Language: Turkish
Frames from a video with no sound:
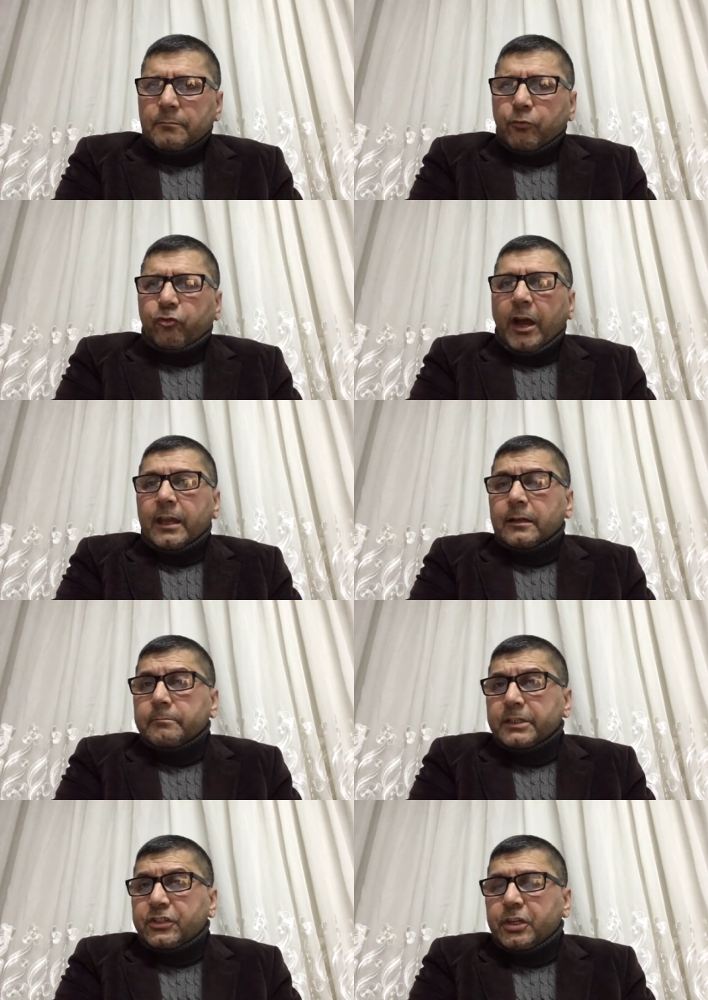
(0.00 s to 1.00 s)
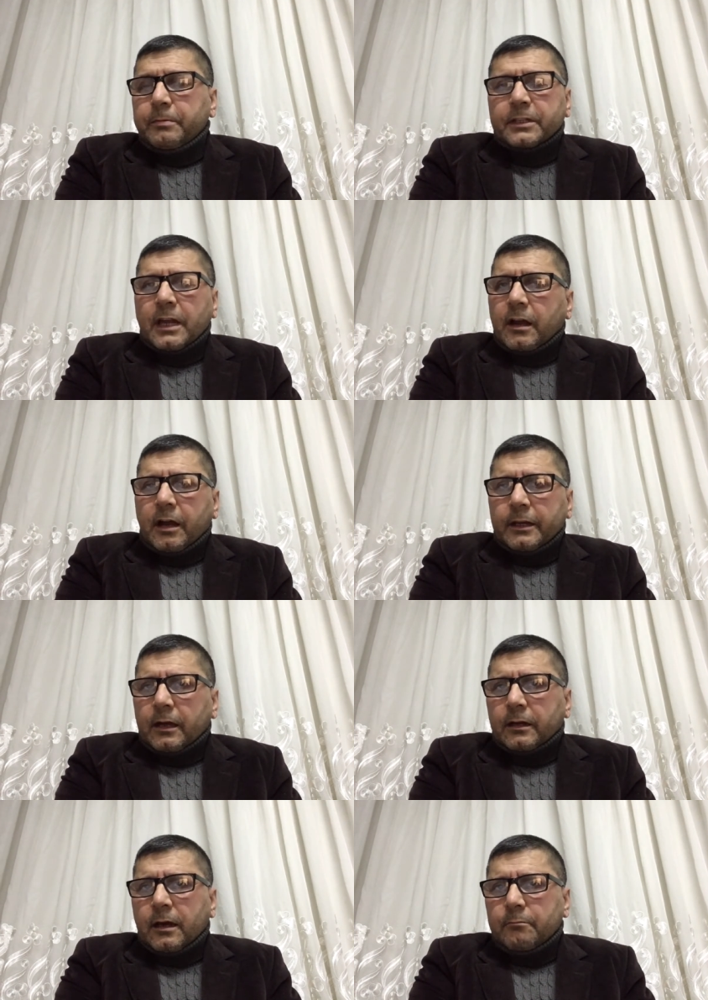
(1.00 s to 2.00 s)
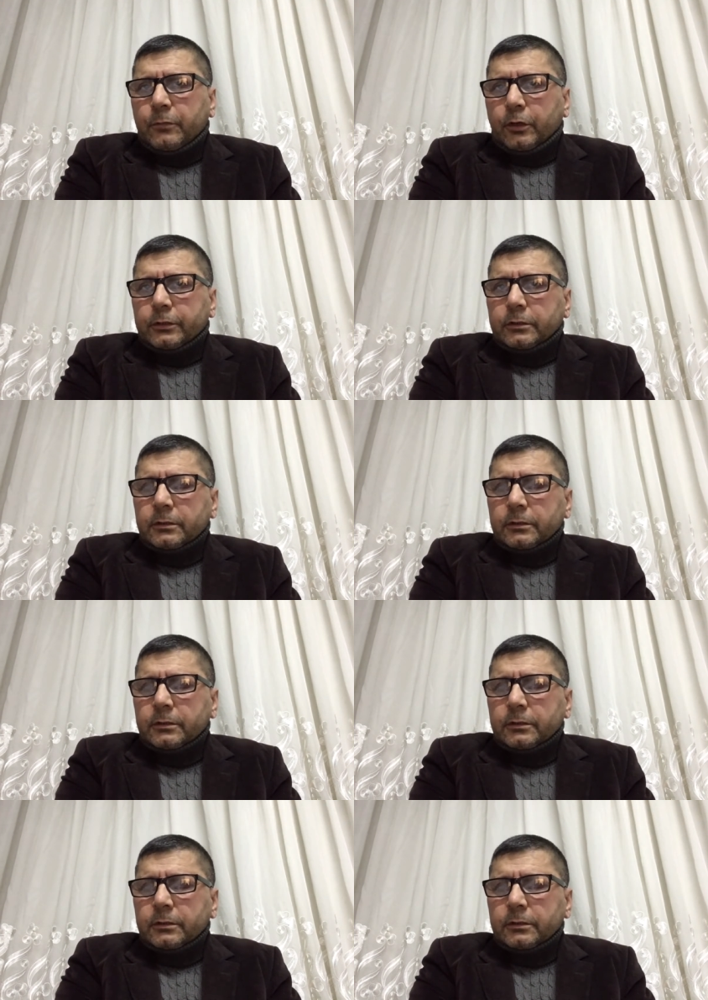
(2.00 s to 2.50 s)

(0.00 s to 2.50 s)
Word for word: Bu saygı bir kibirden kaynaklanmıyordu.